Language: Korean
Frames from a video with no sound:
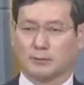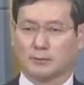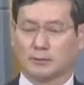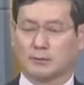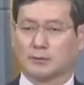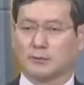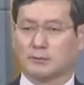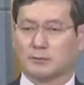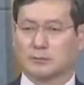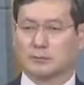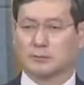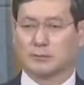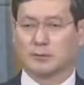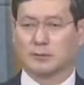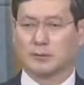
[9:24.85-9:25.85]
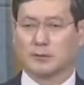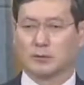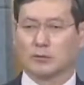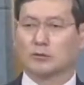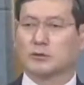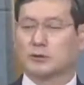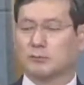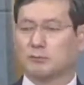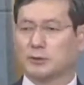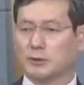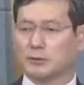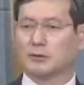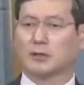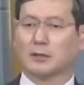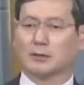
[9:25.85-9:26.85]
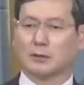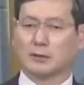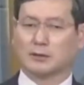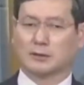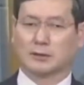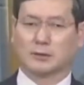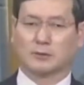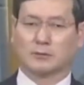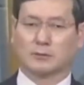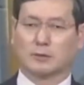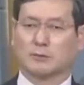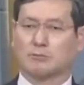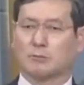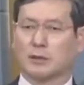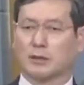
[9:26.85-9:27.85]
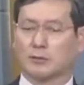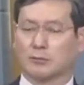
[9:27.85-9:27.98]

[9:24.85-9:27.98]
여러분 꽃이 피었다고 할지라도 금방